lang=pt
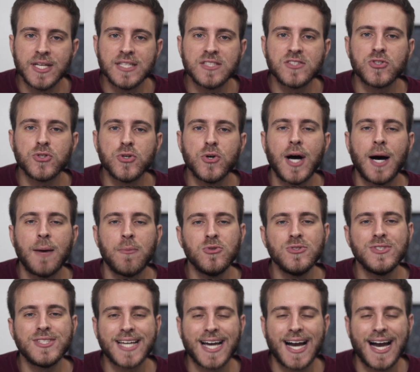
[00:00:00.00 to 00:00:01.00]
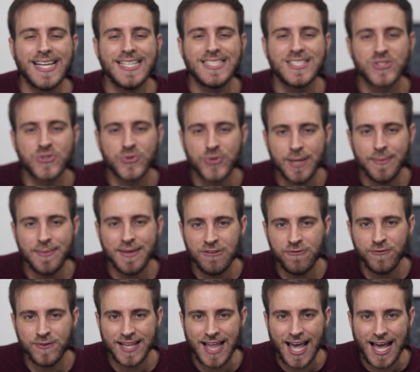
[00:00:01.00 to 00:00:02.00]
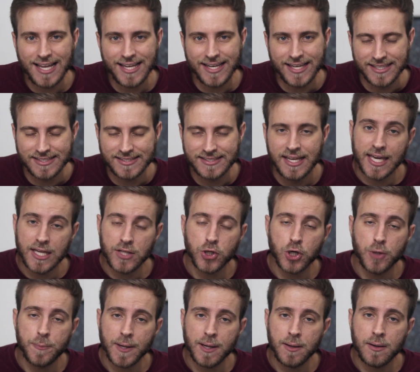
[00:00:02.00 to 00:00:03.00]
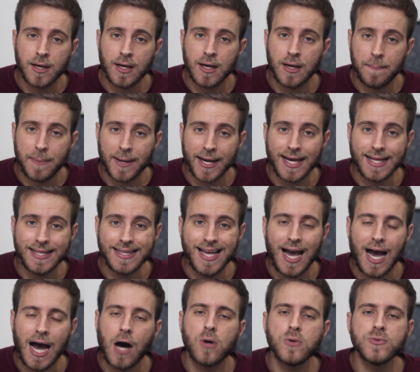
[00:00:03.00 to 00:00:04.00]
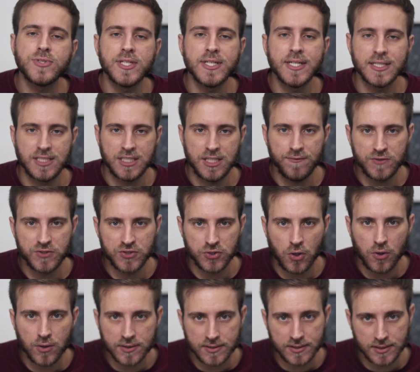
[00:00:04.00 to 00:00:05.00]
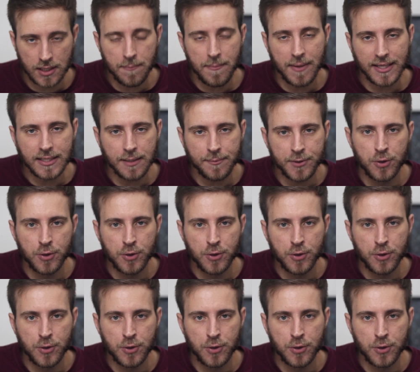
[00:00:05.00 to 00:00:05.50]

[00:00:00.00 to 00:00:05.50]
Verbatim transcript: lançou a música Screaming Infidelities, que entrou para a parada Alternative Songs também da